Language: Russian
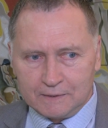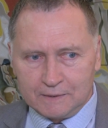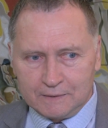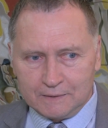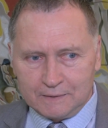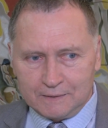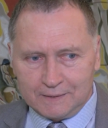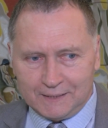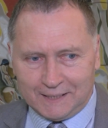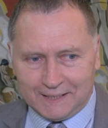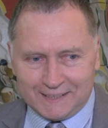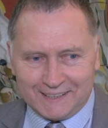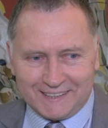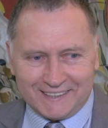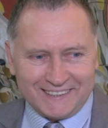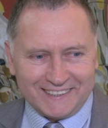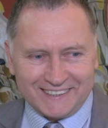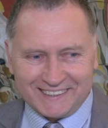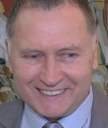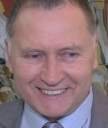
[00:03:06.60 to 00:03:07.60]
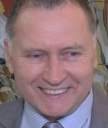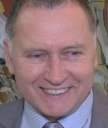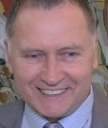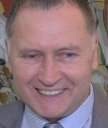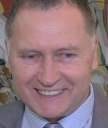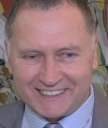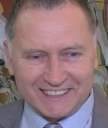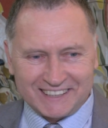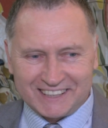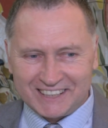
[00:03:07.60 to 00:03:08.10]
–
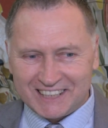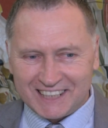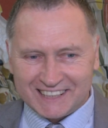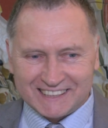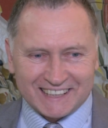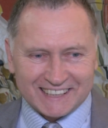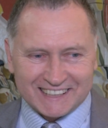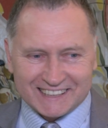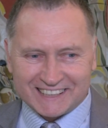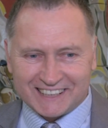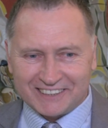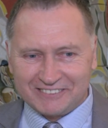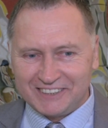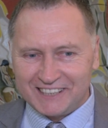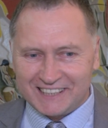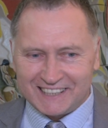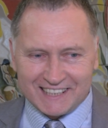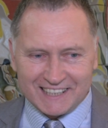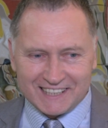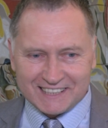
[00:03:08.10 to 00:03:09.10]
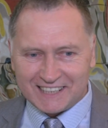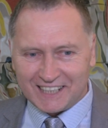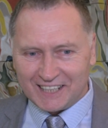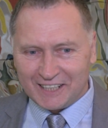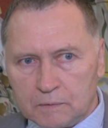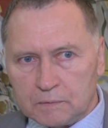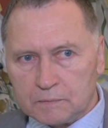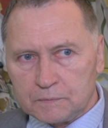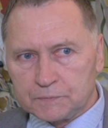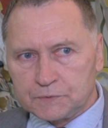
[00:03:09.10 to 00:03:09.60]
это сейчас даже сравнить нельзя.
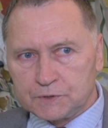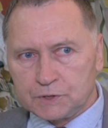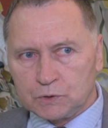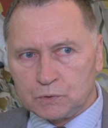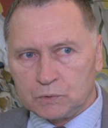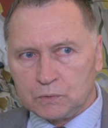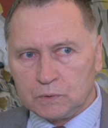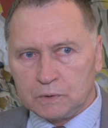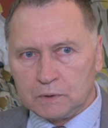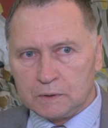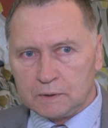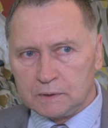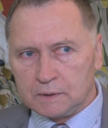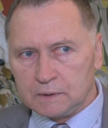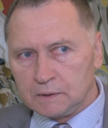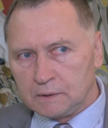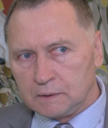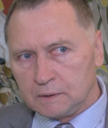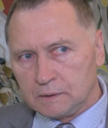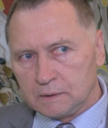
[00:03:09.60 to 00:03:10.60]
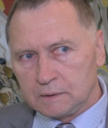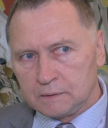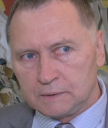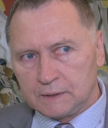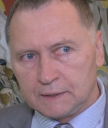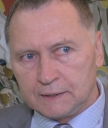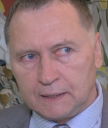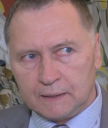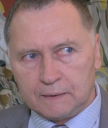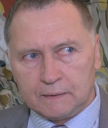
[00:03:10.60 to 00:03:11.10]
В ЦУКу э,
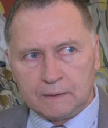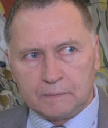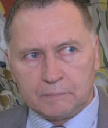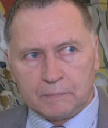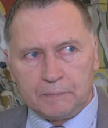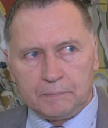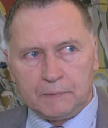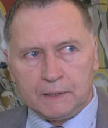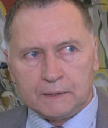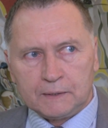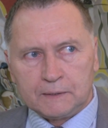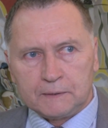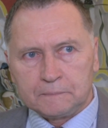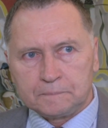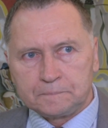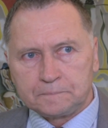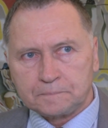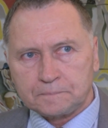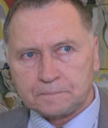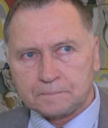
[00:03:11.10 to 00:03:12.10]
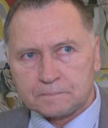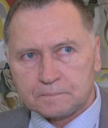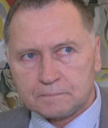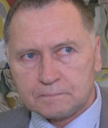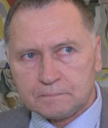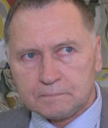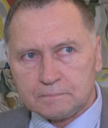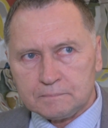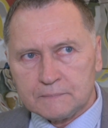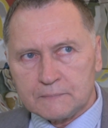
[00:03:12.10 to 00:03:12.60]
на данный момент
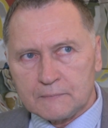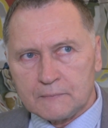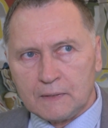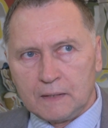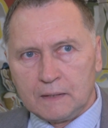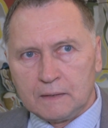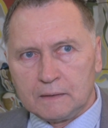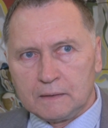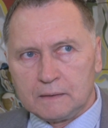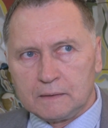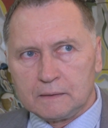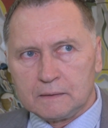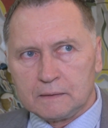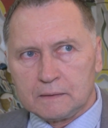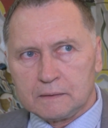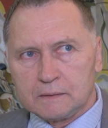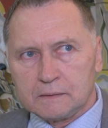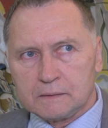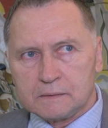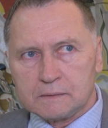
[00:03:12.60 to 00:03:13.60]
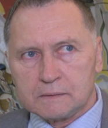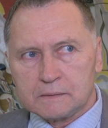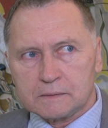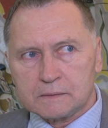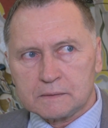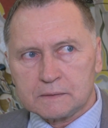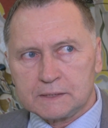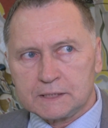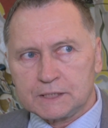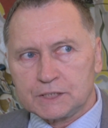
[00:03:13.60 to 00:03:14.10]

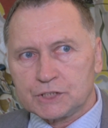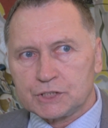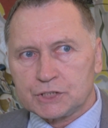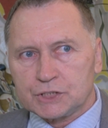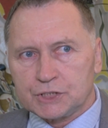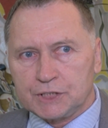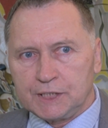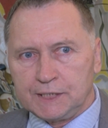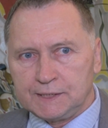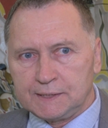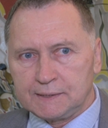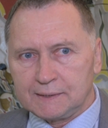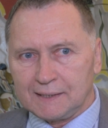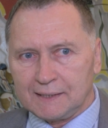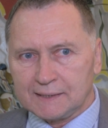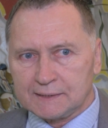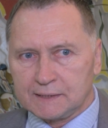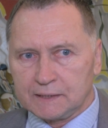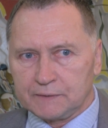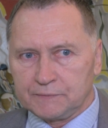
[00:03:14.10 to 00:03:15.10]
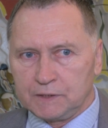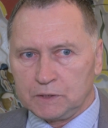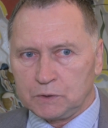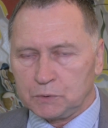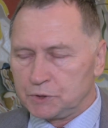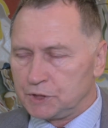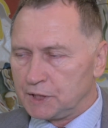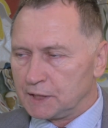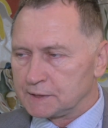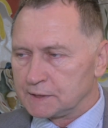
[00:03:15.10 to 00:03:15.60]
э, значит, 6
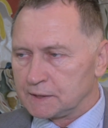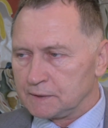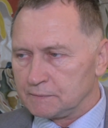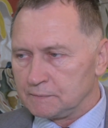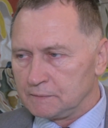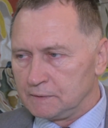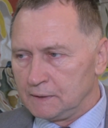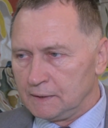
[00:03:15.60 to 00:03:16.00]
основных участков.